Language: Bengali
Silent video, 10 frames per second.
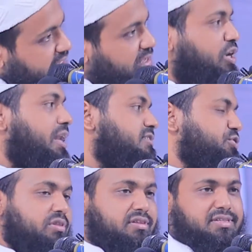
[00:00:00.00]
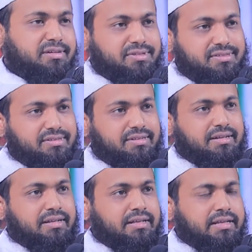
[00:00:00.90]
এই হালাত চলতেছে আমাদের
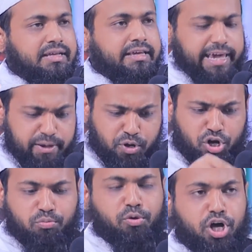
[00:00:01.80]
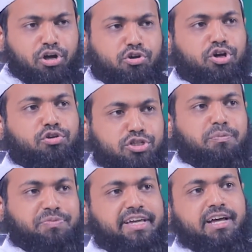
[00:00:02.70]
কি বড় ভয়ঙ্কর
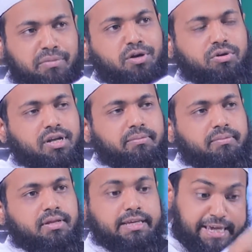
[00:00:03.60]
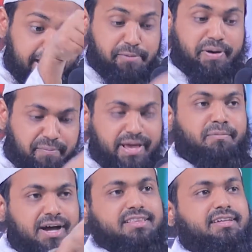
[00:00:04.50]
গজব থেকে আমরা উঠলাম কিভাবে
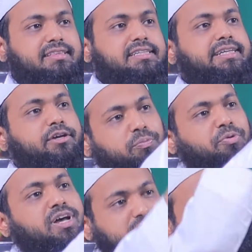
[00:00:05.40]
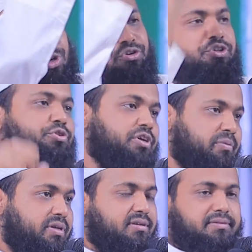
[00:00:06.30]
আমাদের দেশে অপরাধ সংগঠিত
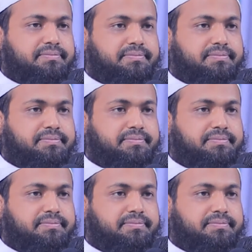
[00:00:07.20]
হয় আমরা